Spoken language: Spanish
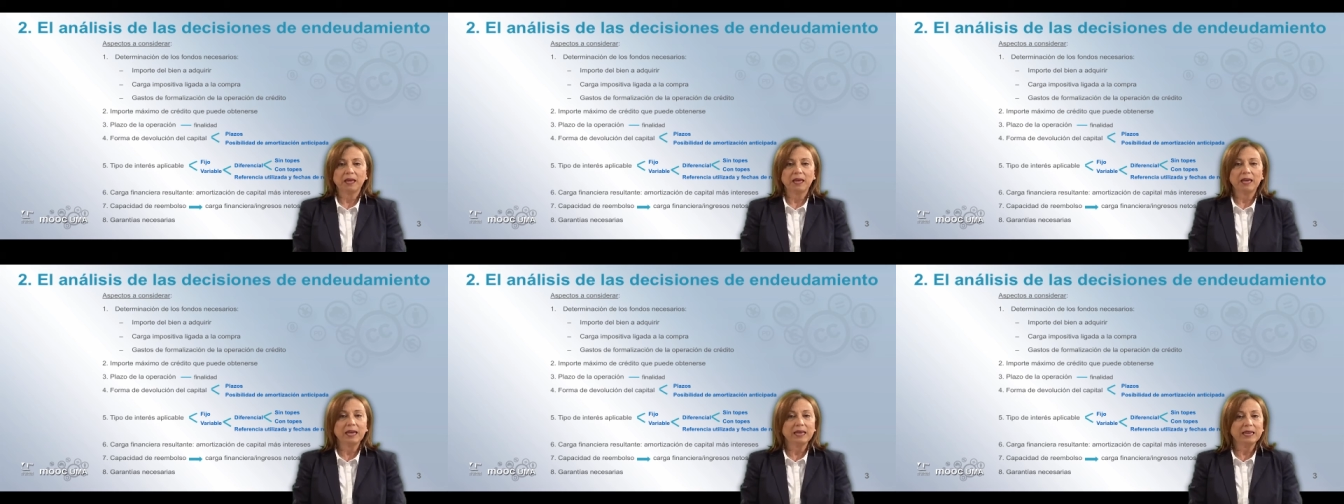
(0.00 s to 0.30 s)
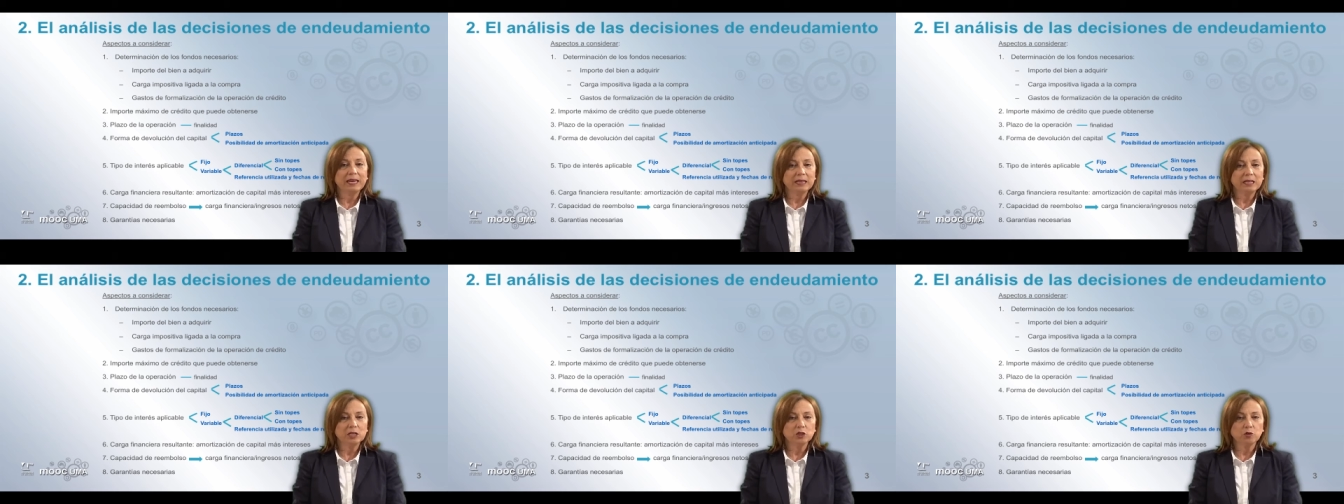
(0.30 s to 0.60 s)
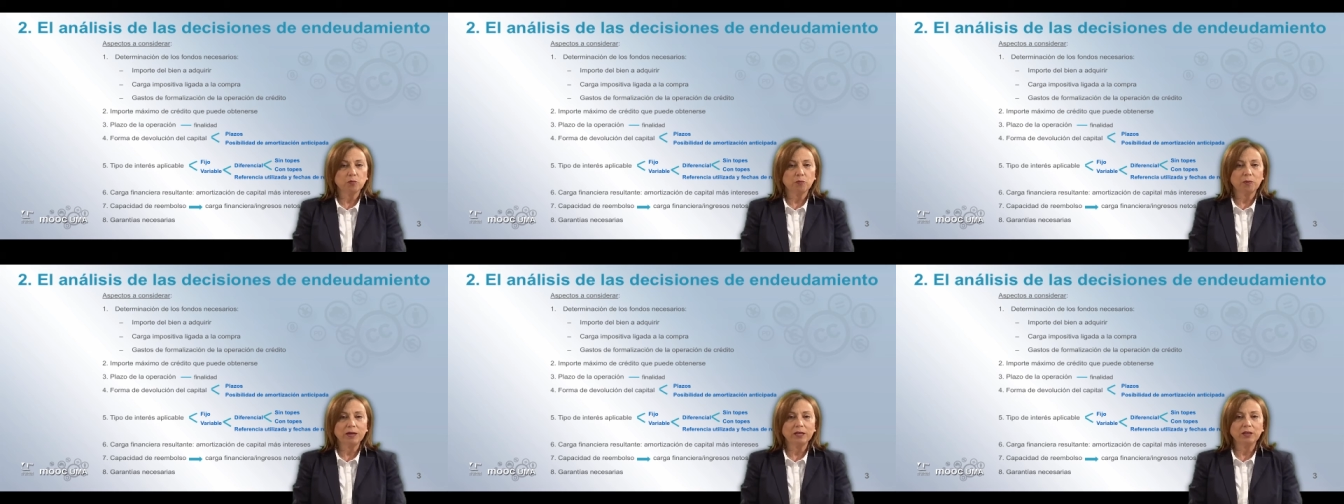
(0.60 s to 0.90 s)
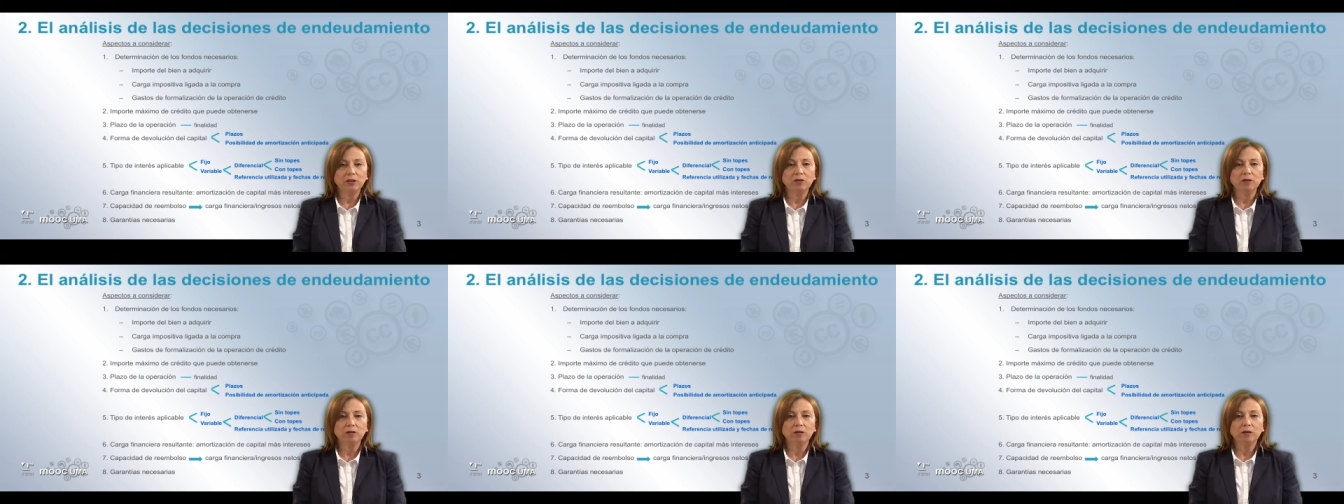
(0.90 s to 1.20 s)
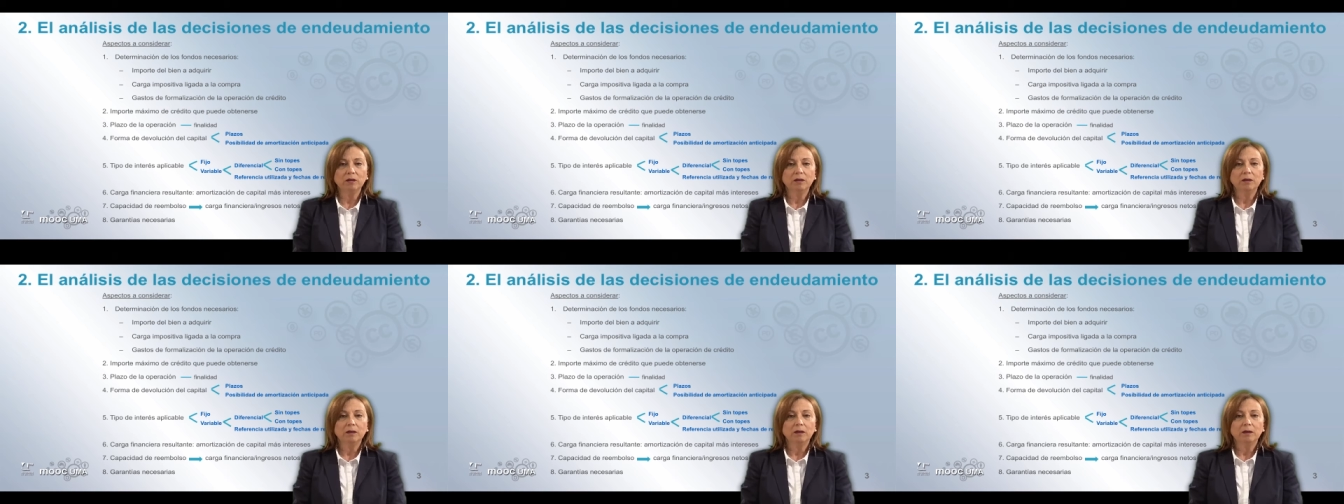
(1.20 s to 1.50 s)
En este supuesto,
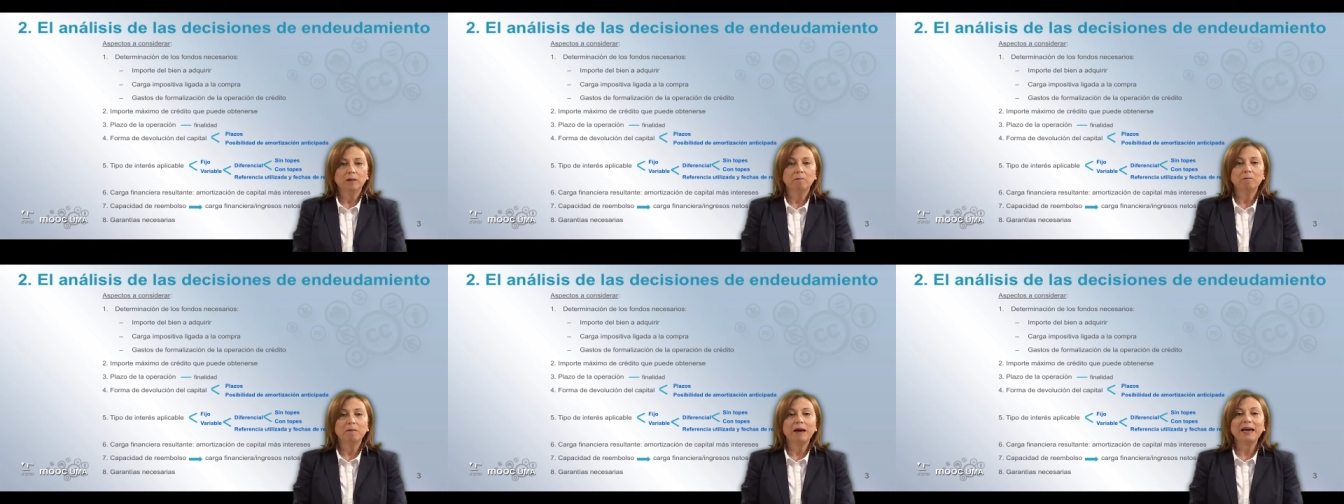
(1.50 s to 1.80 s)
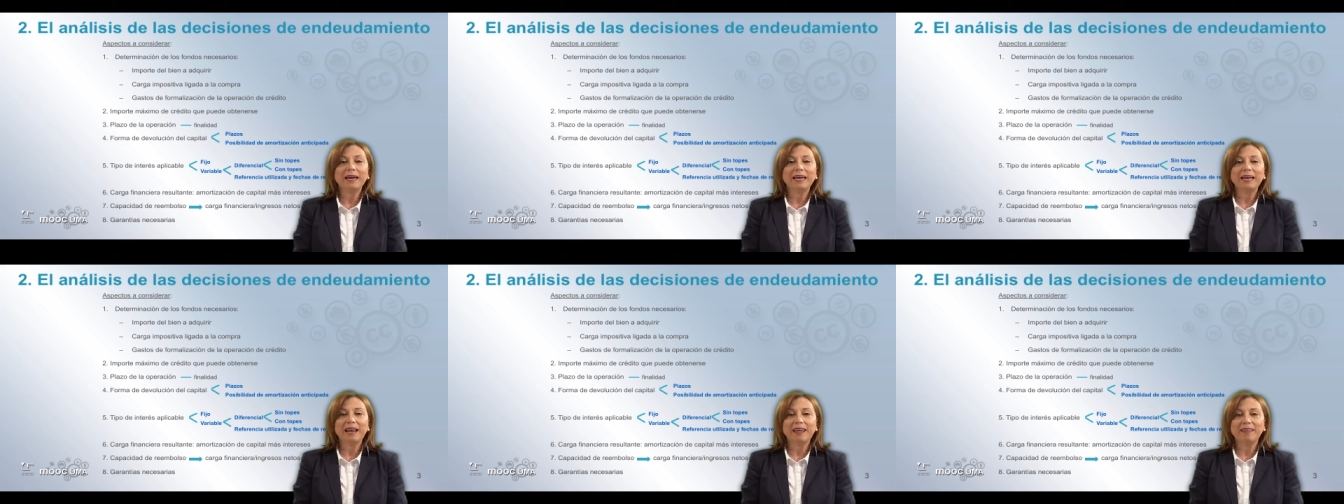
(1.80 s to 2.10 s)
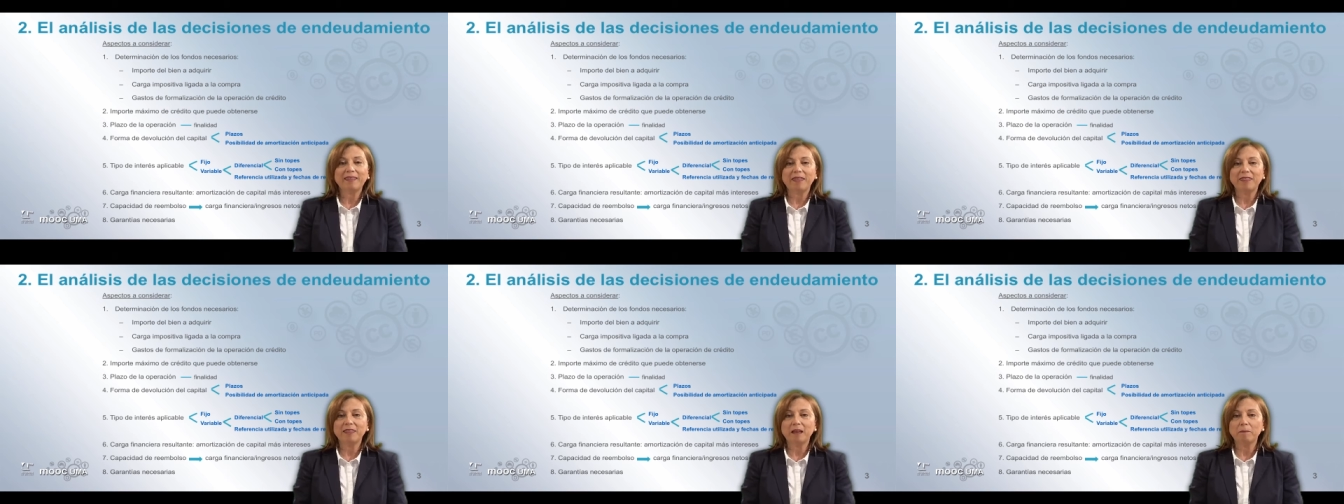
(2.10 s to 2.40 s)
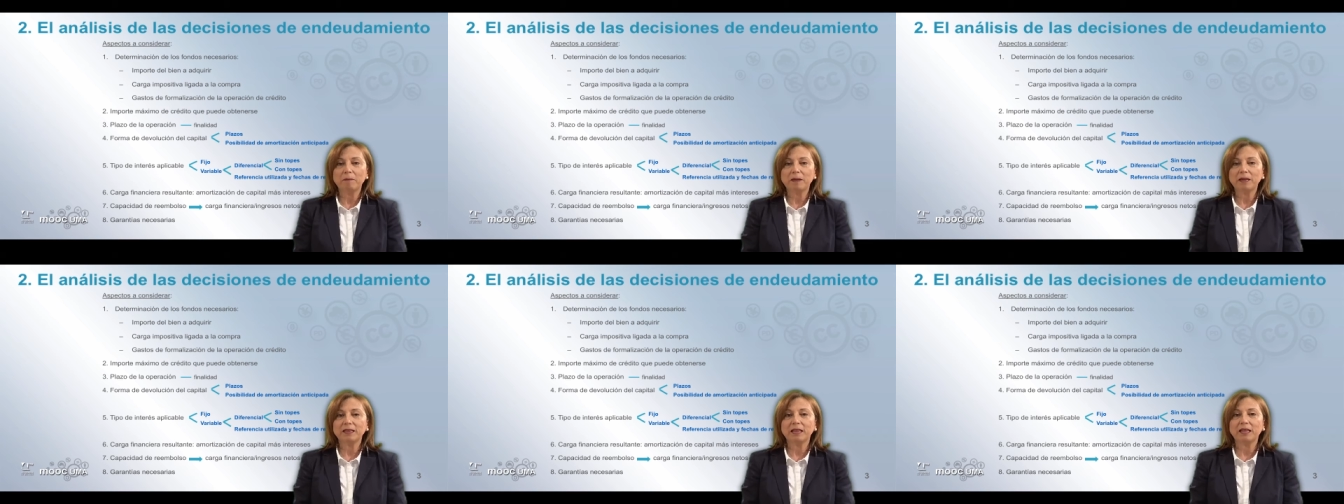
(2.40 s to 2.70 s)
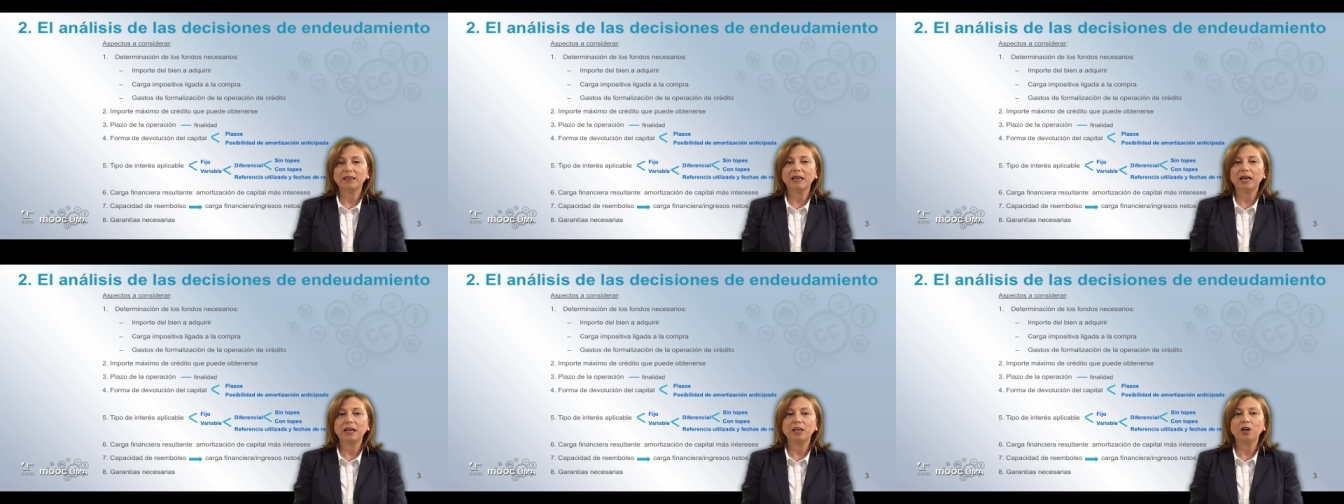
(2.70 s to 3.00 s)
más que la edad del
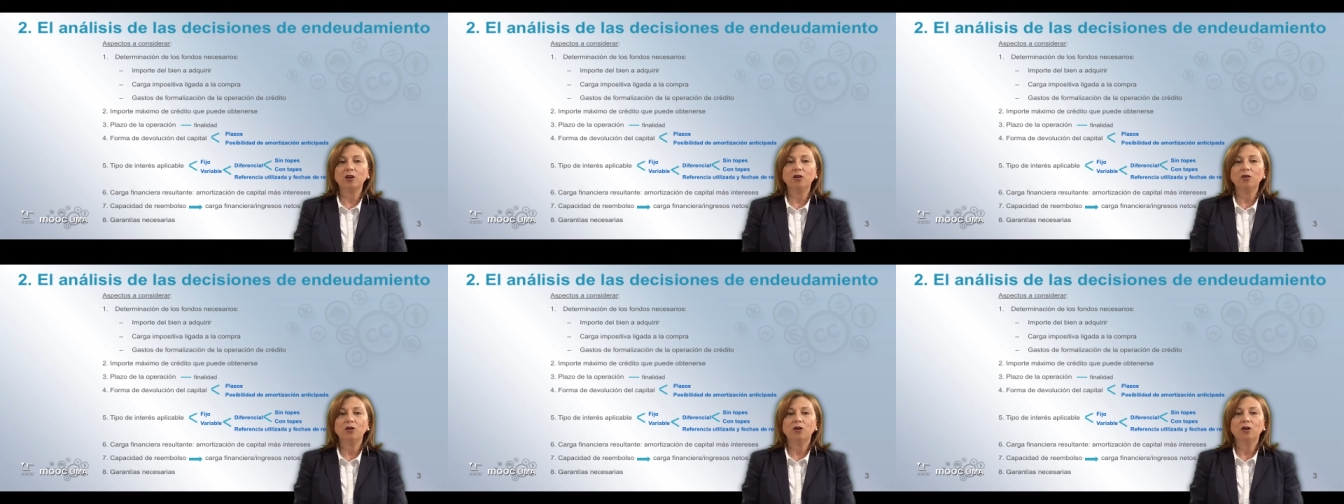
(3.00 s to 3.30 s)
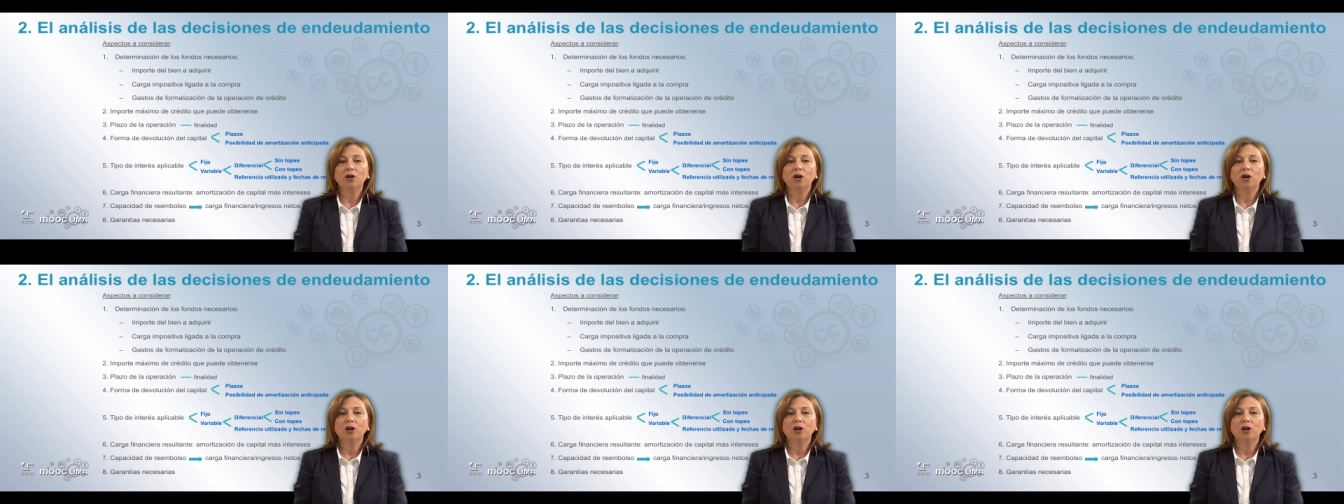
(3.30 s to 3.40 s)
prestatario,